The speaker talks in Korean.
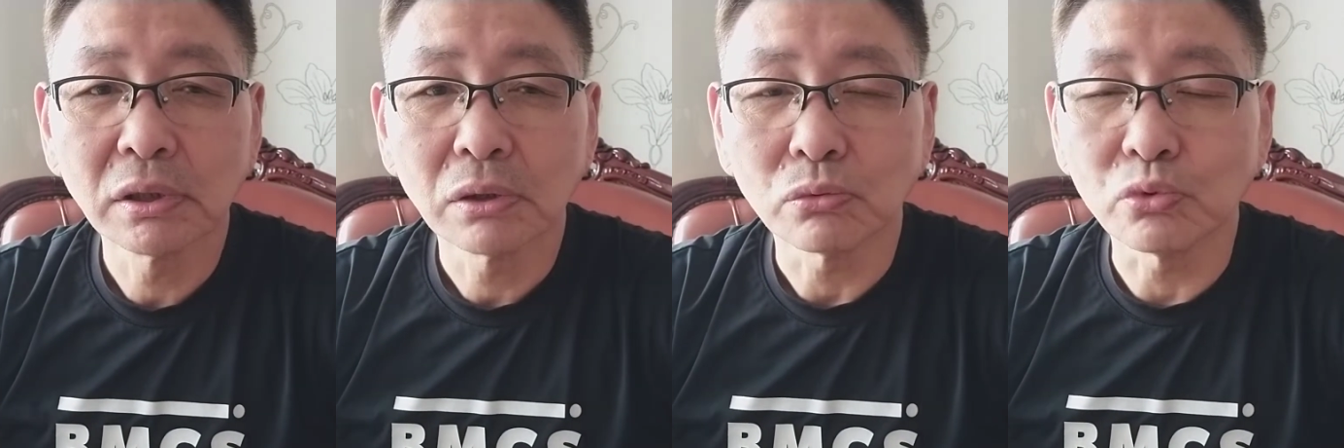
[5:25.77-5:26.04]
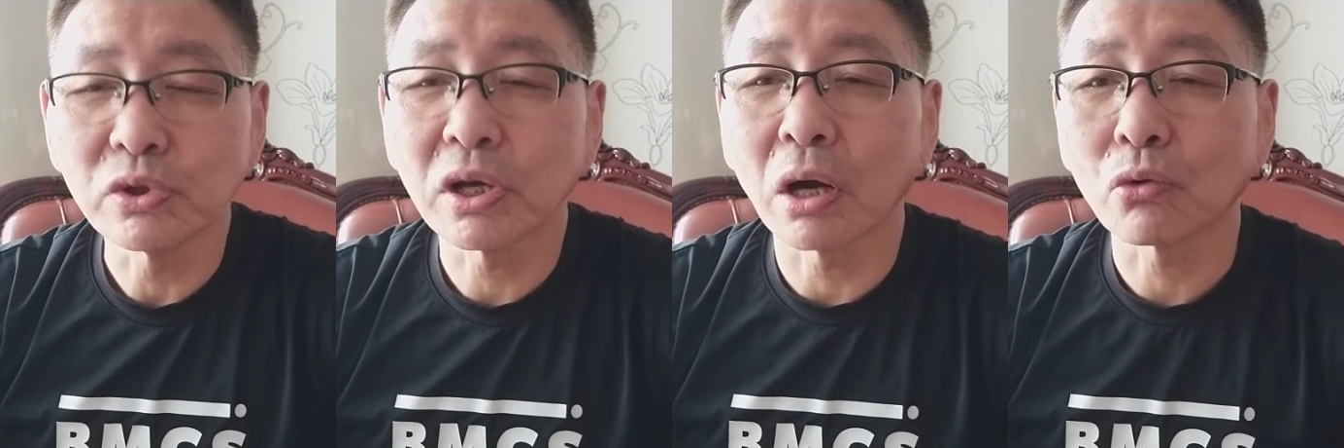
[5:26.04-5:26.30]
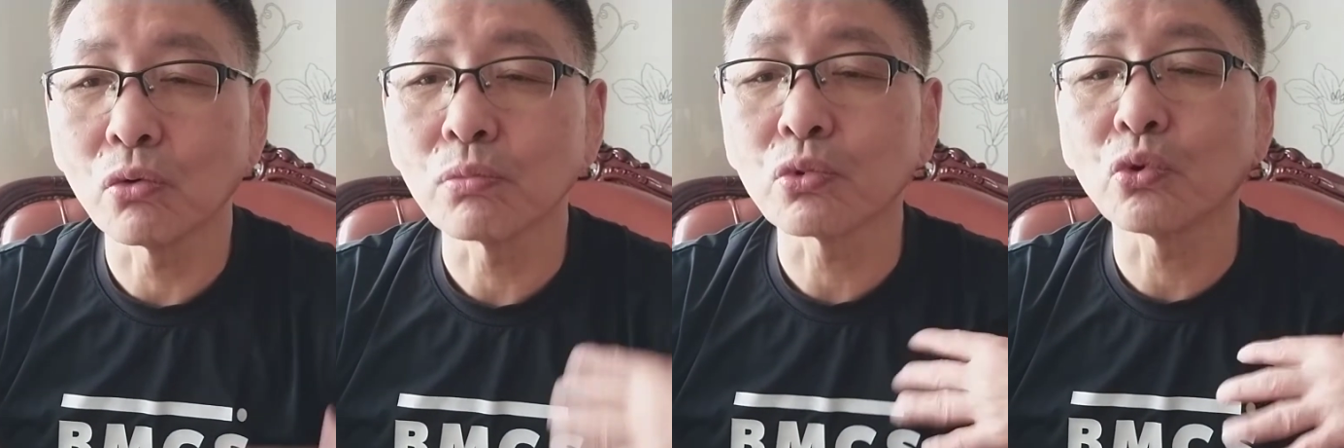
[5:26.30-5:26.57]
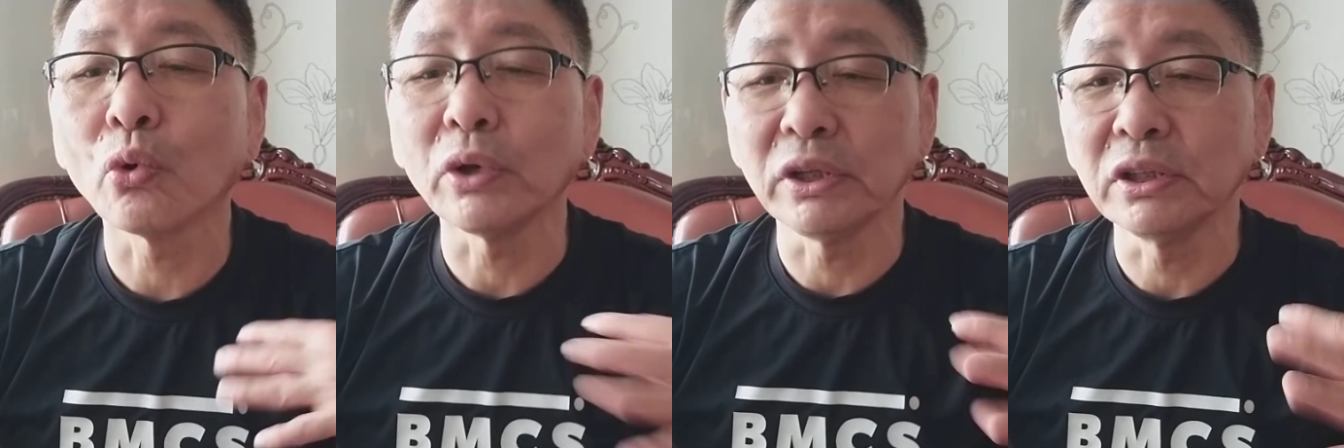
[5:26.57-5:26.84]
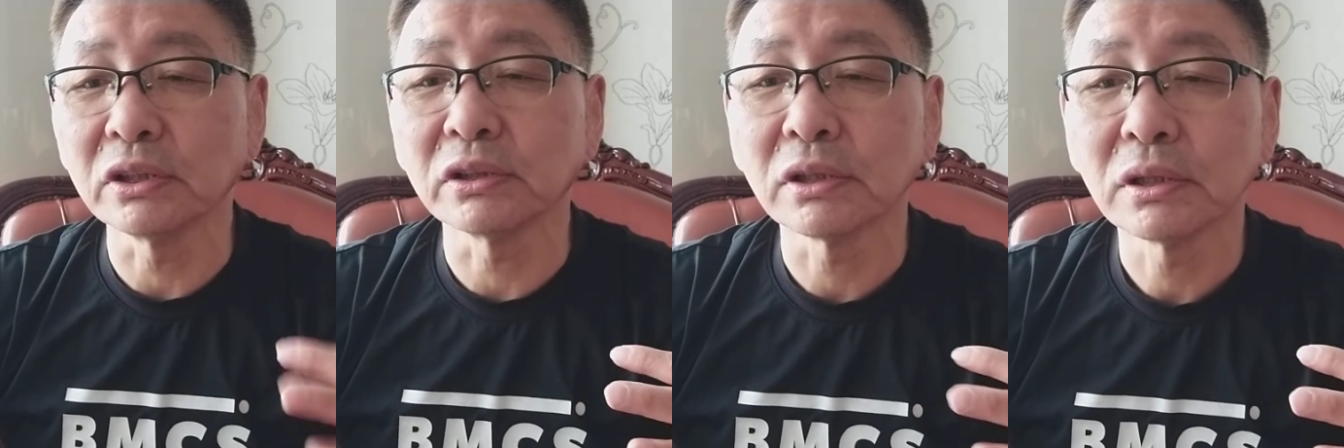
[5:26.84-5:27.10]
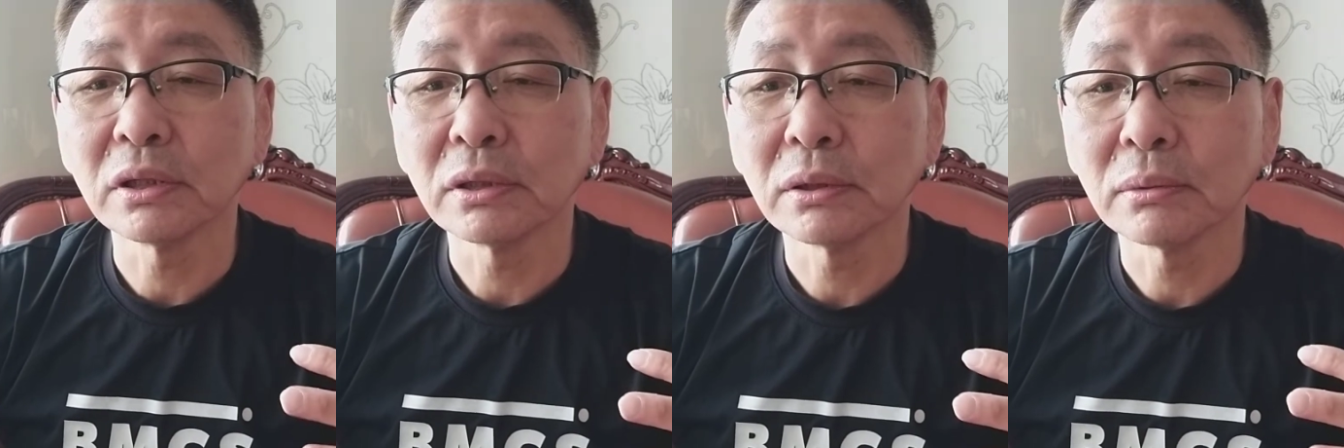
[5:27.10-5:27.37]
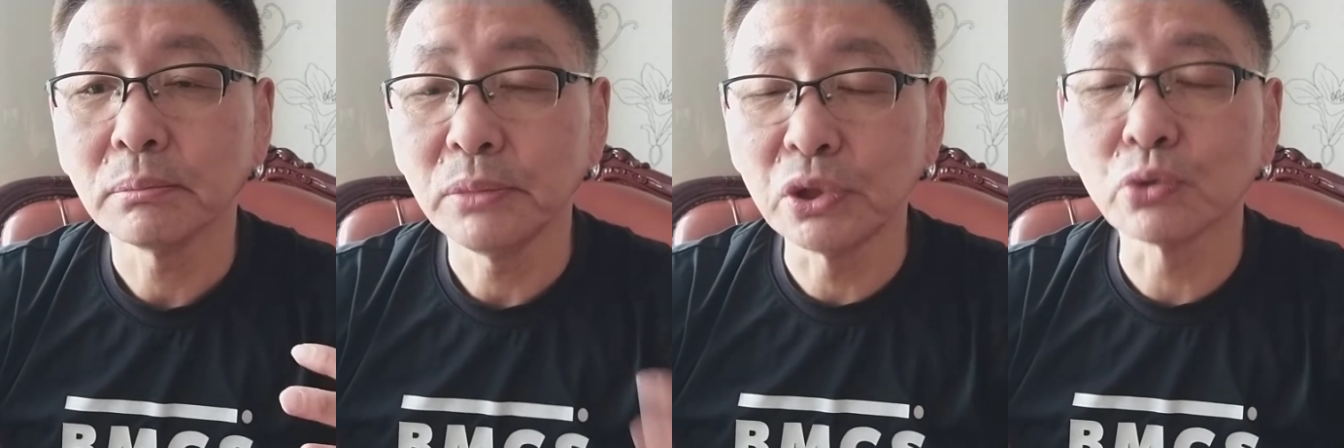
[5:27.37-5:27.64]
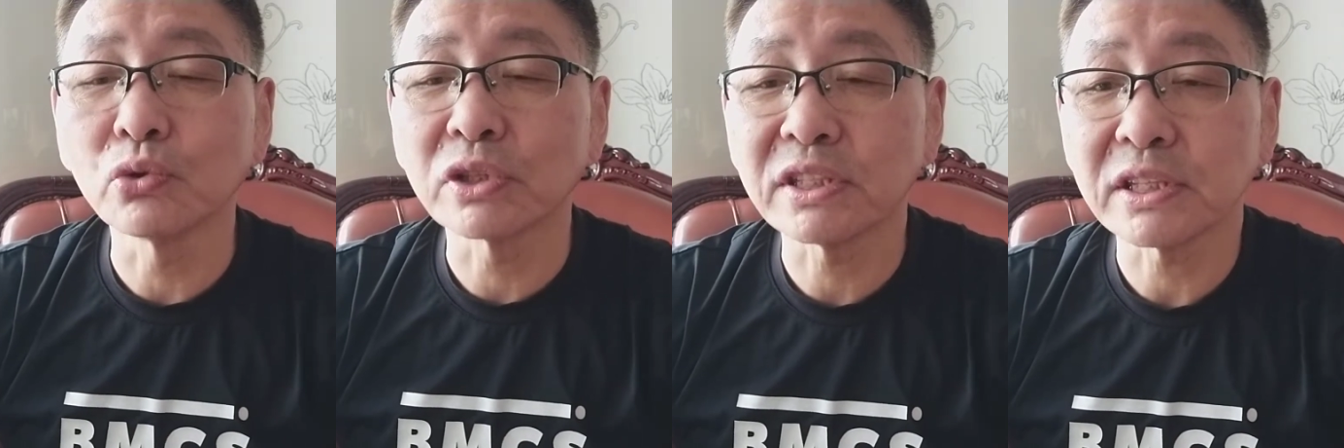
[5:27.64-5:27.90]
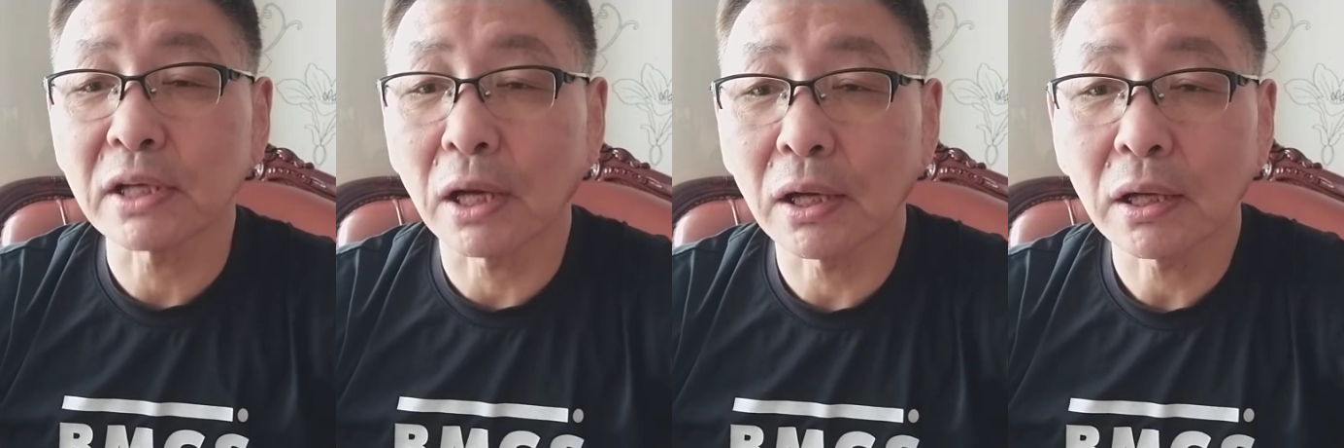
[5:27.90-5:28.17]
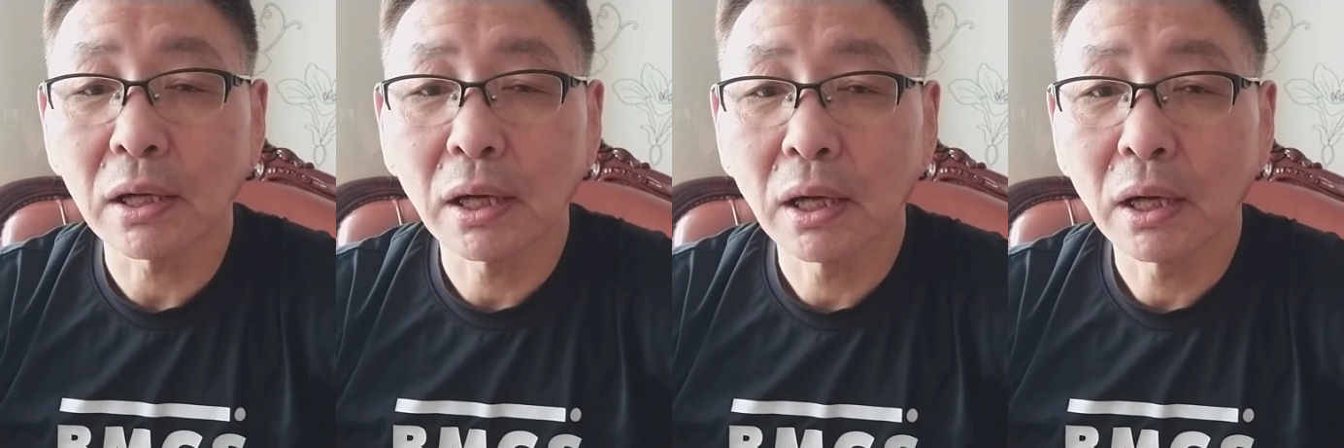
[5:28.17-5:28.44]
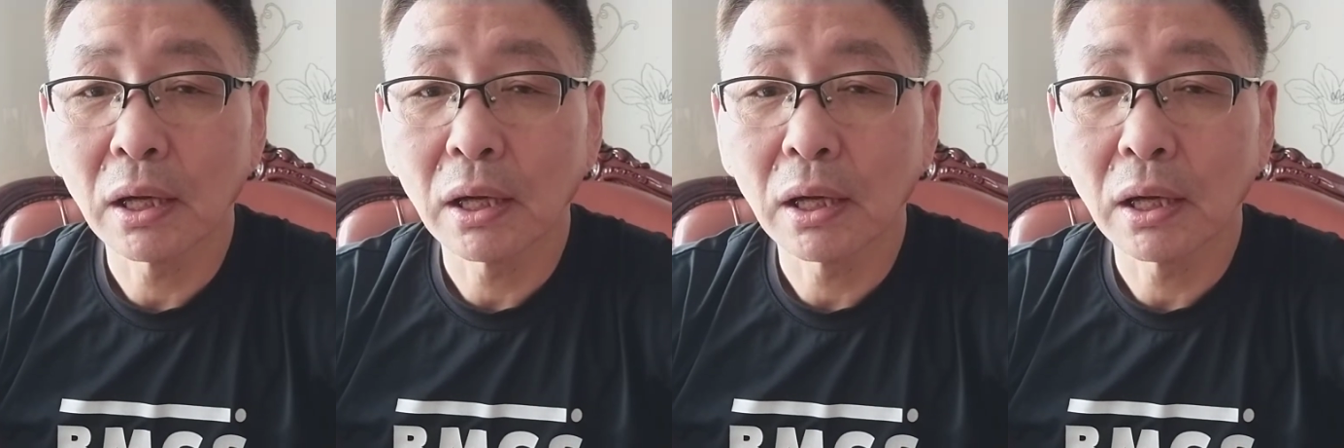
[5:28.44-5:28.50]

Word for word: 우리가 꿈꾸고 있는 미국 시장